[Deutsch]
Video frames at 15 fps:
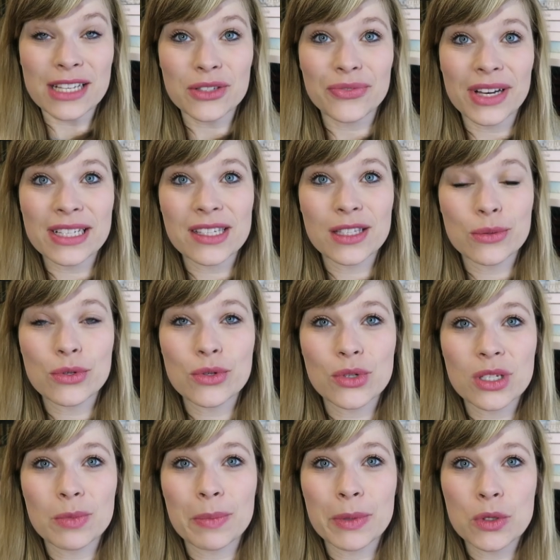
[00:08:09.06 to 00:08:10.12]
Also falls ich
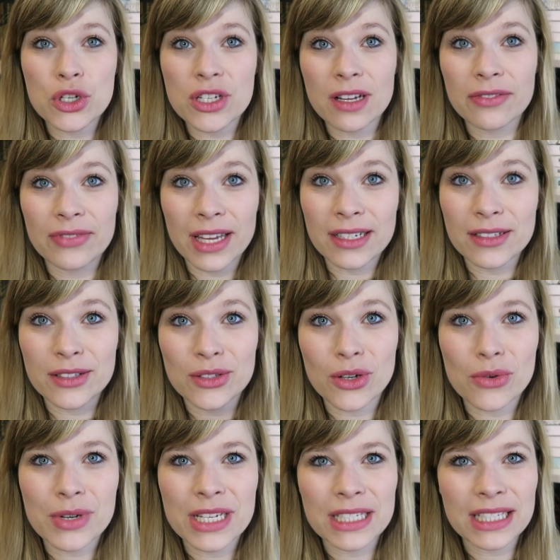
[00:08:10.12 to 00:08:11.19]
zwischendurch immer mal unscharf werde,
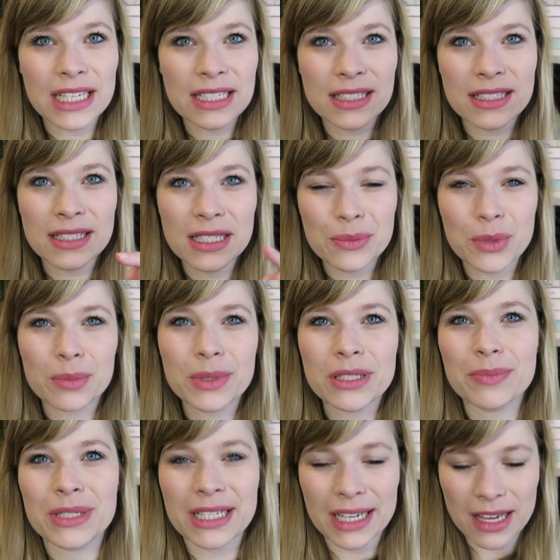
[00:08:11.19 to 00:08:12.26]
sorry, ich kriege das nicht immer
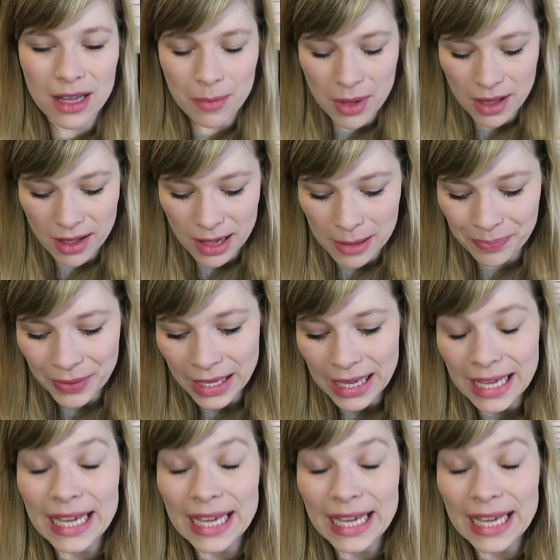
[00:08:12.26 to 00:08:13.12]
mit mit der Kamera.